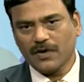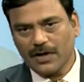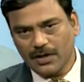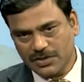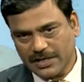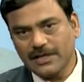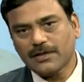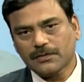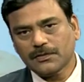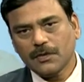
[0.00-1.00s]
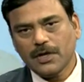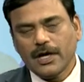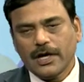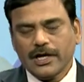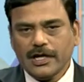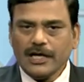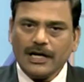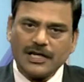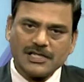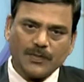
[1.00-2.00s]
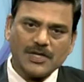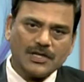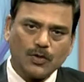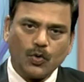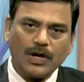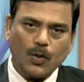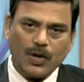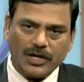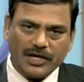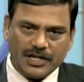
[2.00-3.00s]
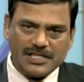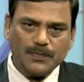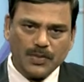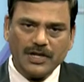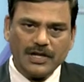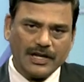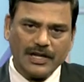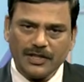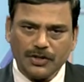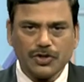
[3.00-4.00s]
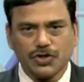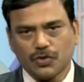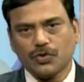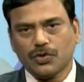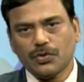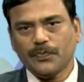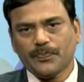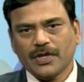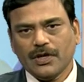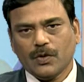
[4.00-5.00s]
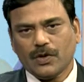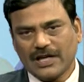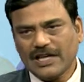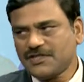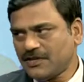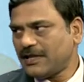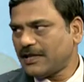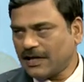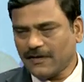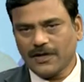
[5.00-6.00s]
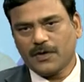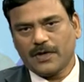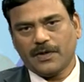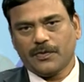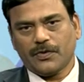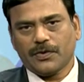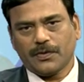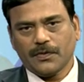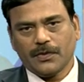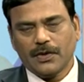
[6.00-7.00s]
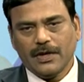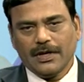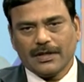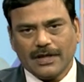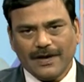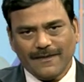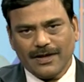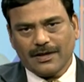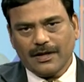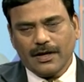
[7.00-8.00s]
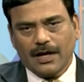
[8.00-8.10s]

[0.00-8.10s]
ఉన్నవాళ్ళు సైతం ఇలాంటి సమస్యలు ఉన్న వాటిని డిసిప్లిన్గా నియంత్రించుకుంటూ ఒక లైఫ్ స్టైల్కి అలవాటు పడిపోవటం తర్వాత